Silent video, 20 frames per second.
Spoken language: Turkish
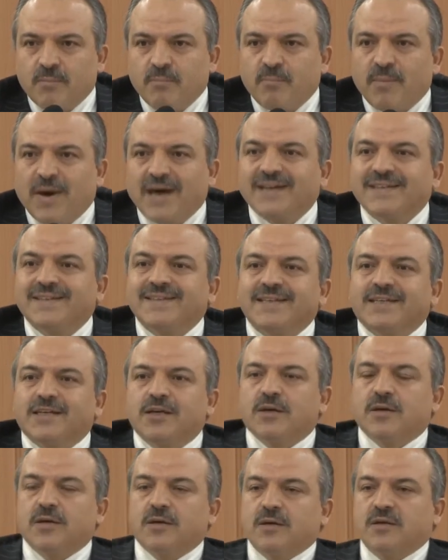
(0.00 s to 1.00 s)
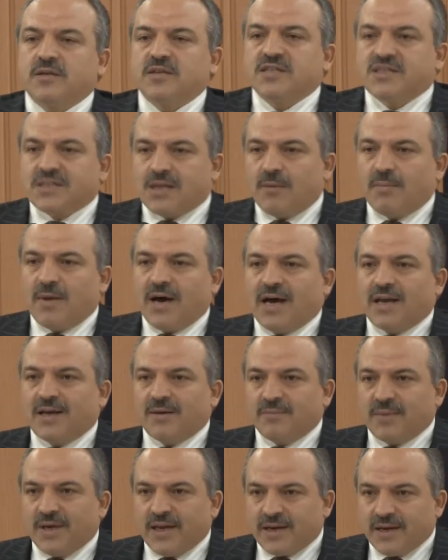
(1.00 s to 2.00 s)
Baktı ki İslam
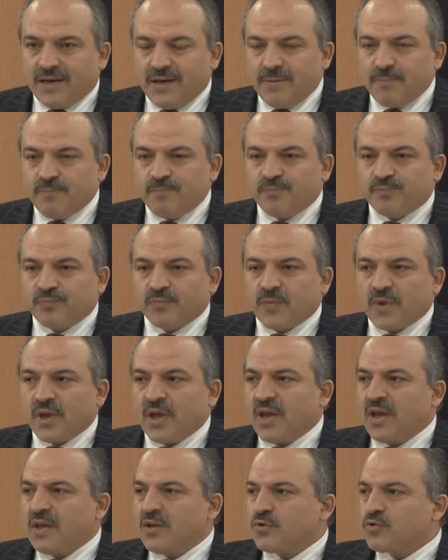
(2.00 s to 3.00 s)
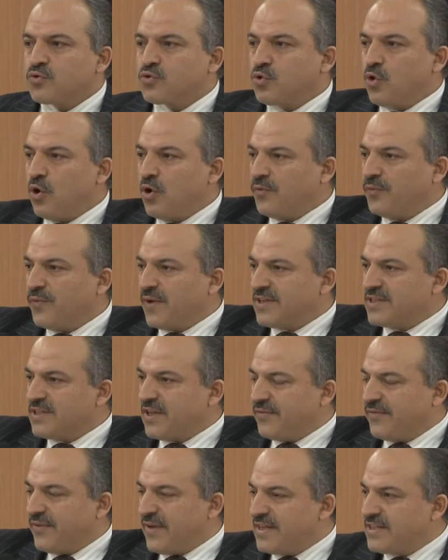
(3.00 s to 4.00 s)
alimleri çok
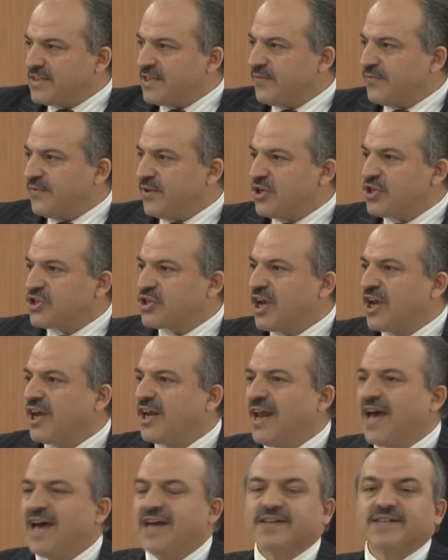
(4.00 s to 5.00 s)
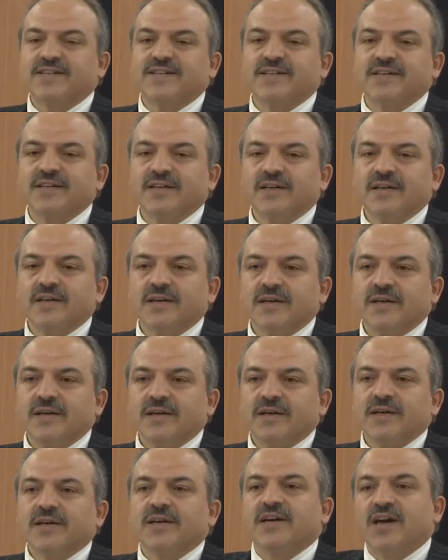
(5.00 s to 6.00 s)
fazla felsefi şeyler
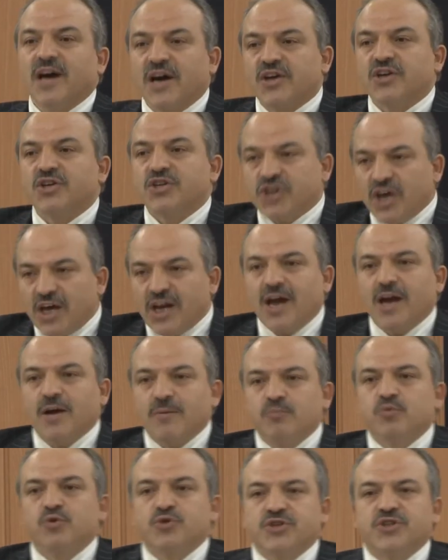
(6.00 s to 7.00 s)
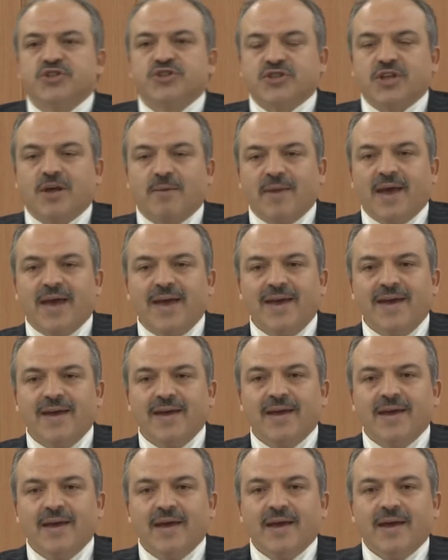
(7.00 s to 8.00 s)
karışarak bu sisteme
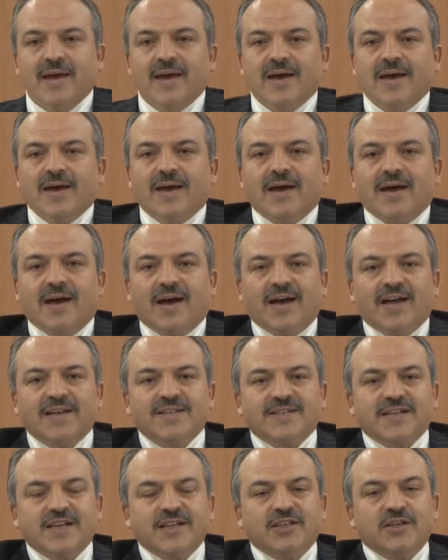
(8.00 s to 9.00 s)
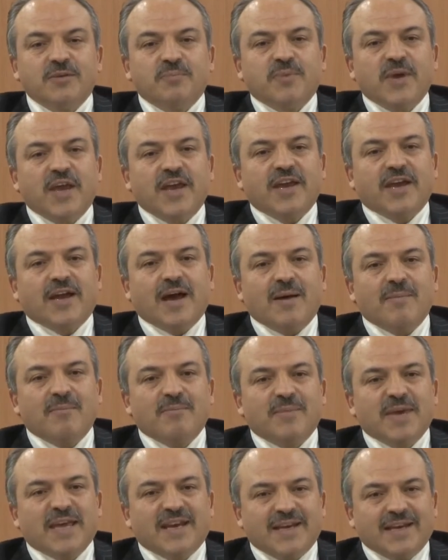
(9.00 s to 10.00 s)
Hazreti
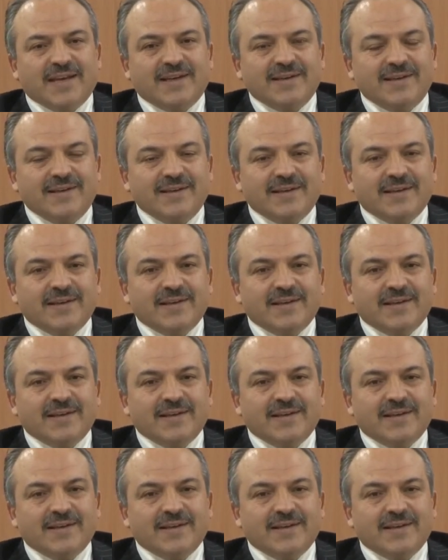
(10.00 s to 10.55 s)
Peygamber'in